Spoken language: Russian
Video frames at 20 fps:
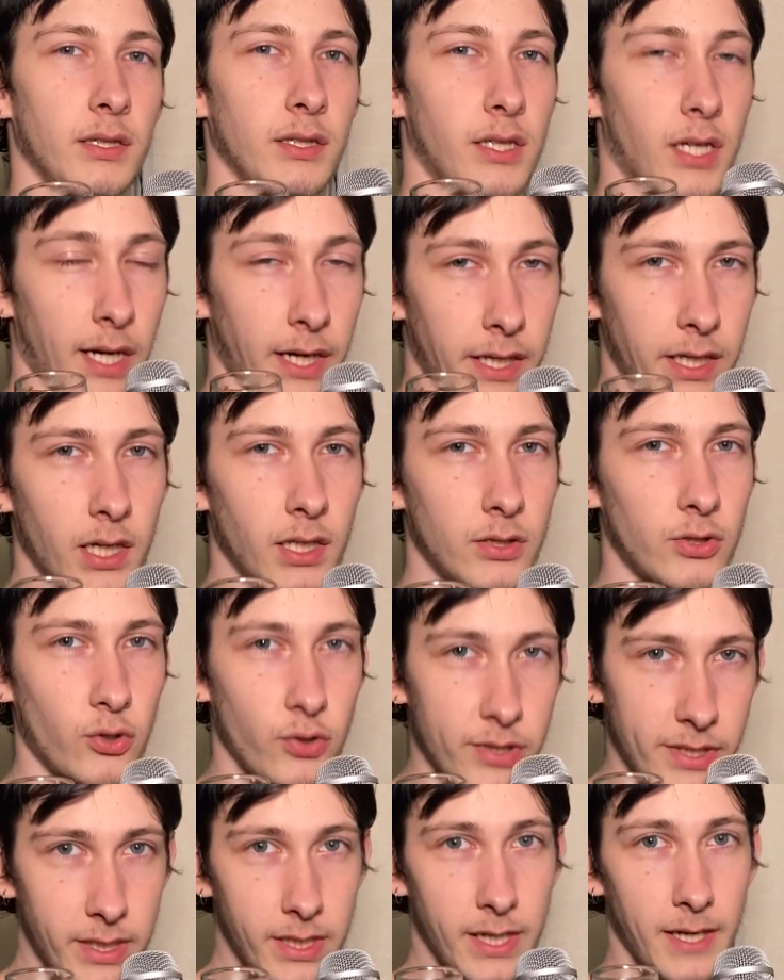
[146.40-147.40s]
Дорогие
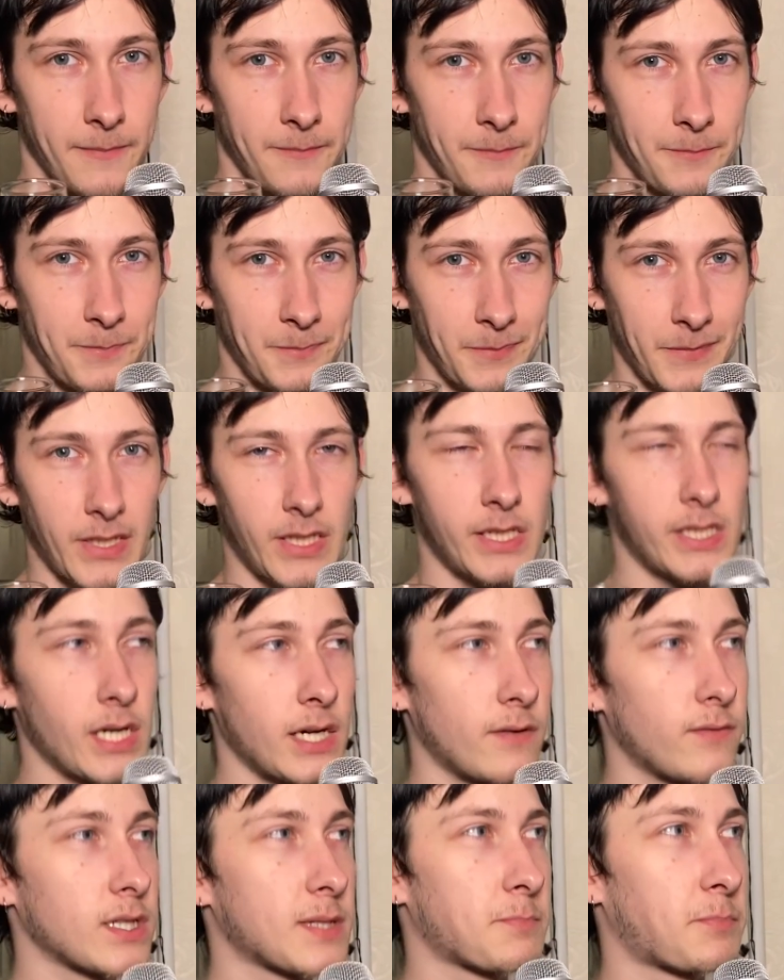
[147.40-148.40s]
друзья,
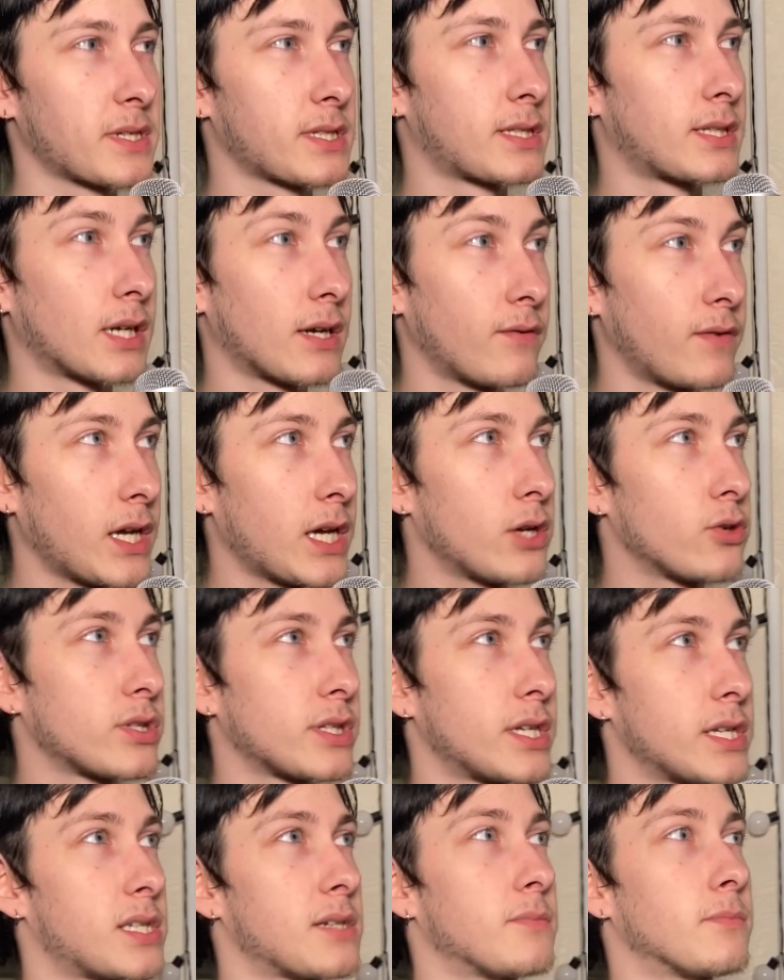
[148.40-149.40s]
я вас поздравляю
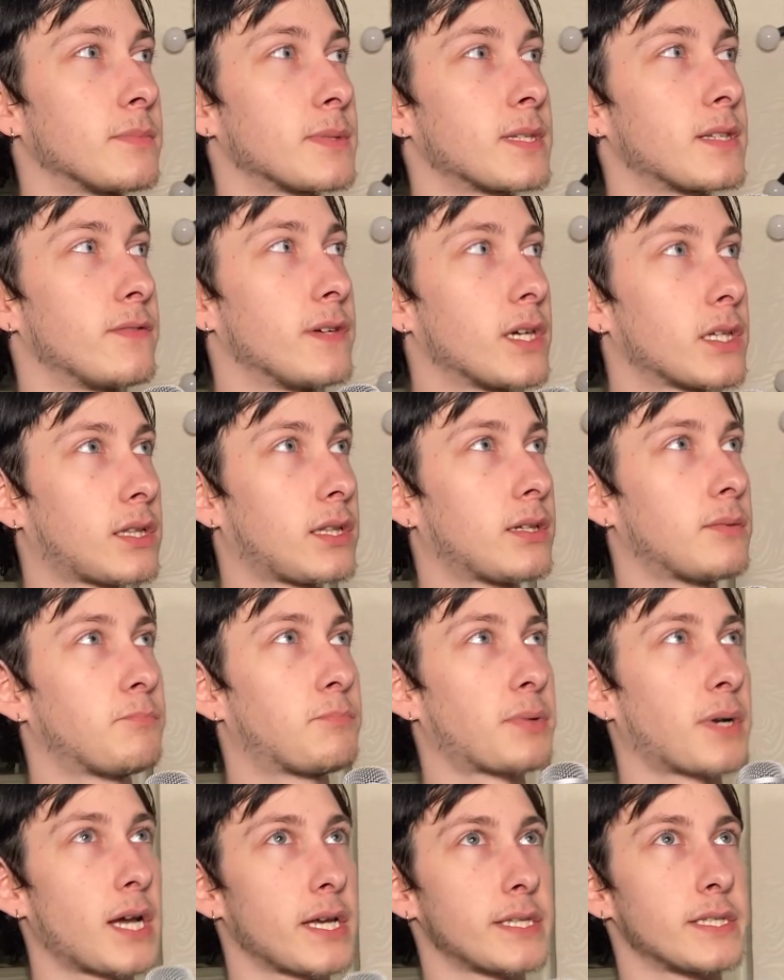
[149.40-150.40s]
с этим
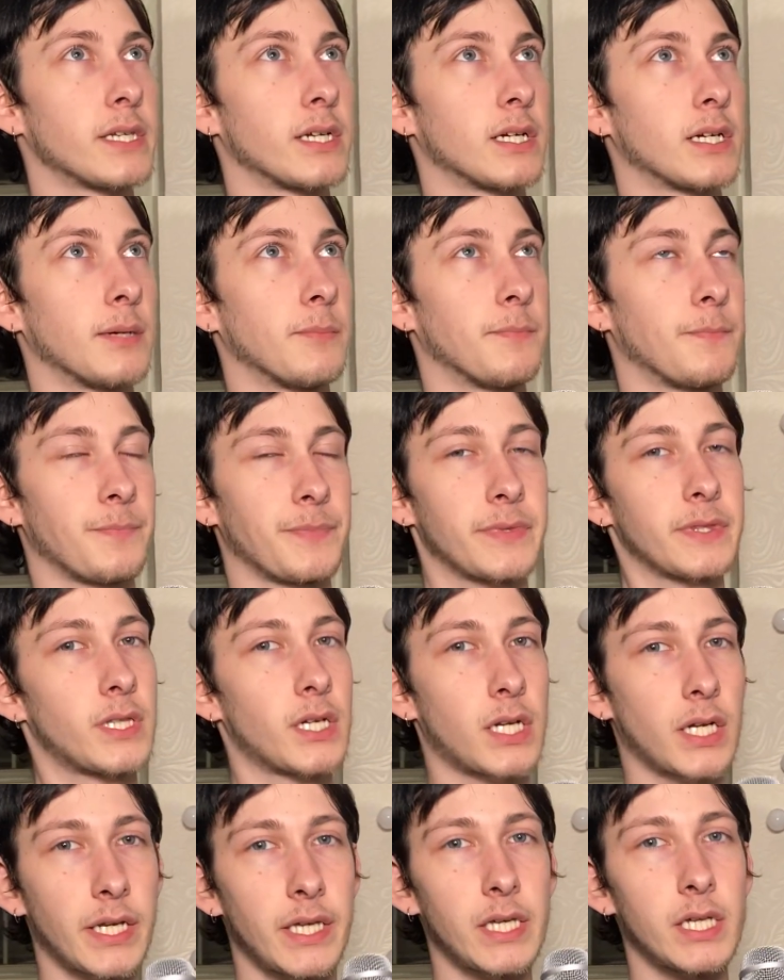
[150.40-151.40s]
светлым праздником.
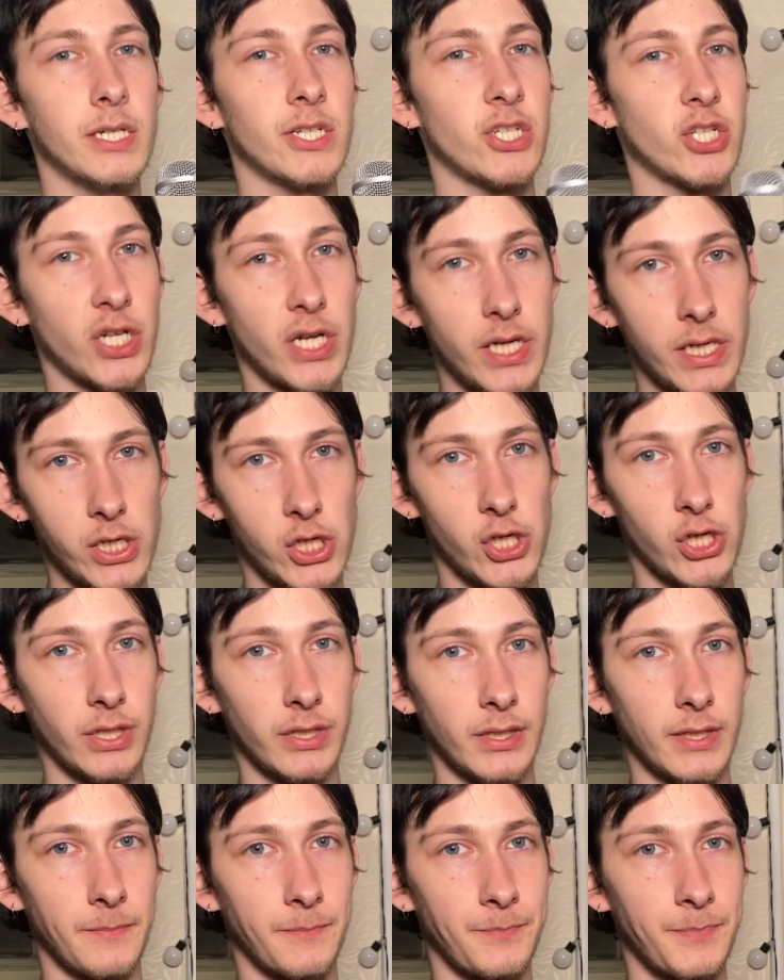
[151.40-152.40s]
Дорогие
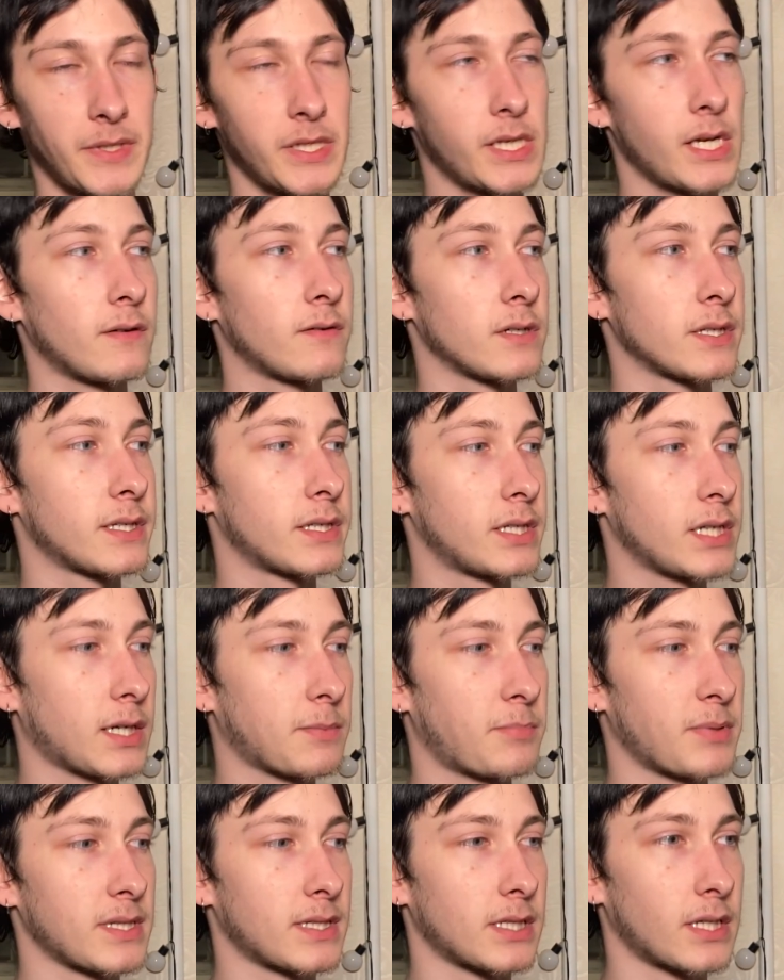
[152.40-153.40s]
женщины, я вас
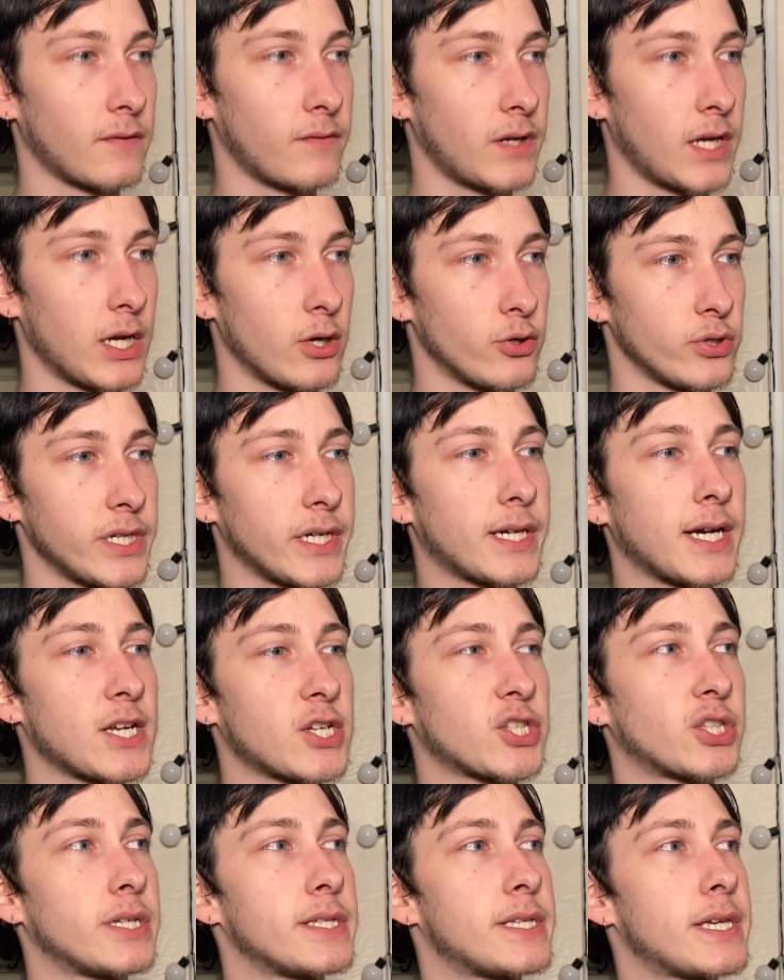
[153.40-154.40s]
всех поздравляю. Не
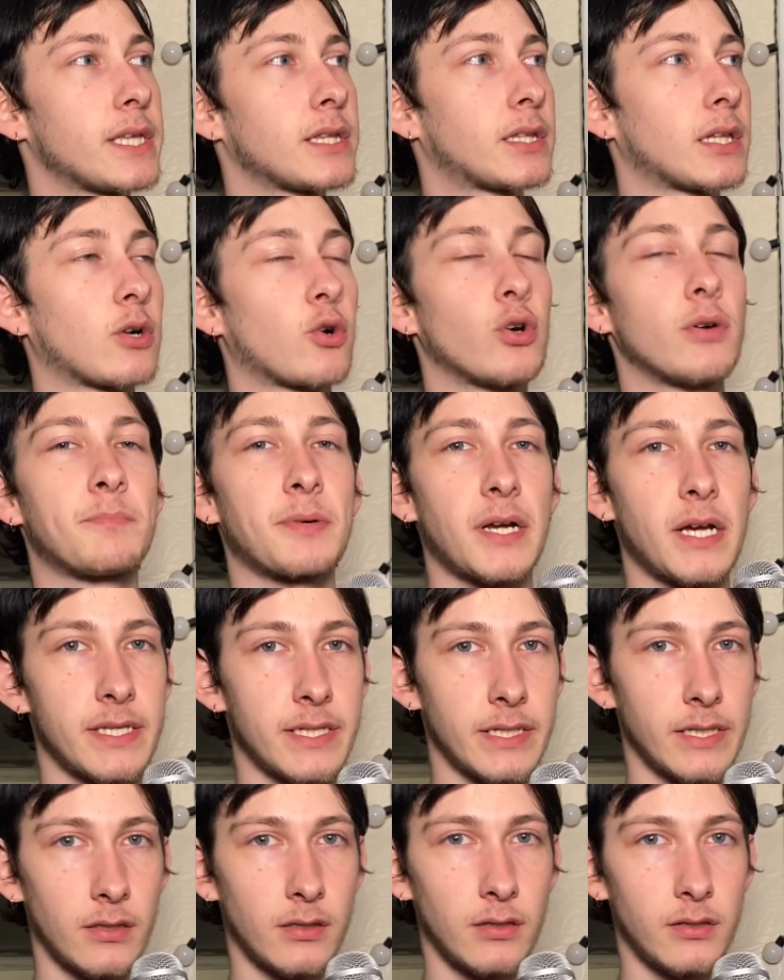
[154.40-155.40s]
каждый день такой
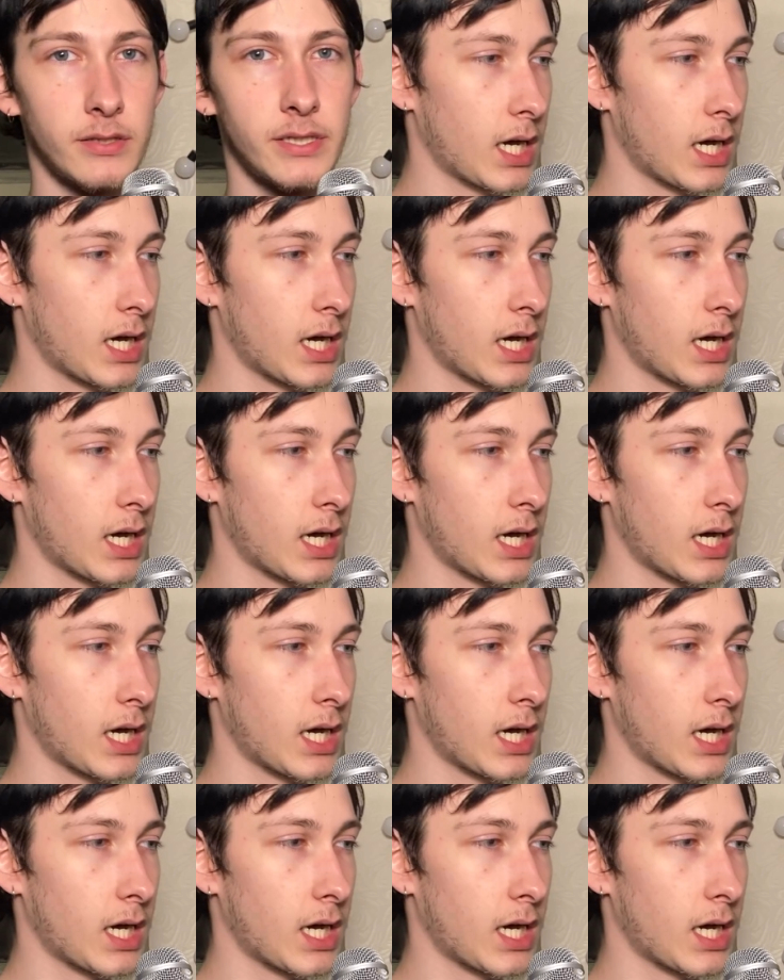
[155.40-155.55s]
праздник.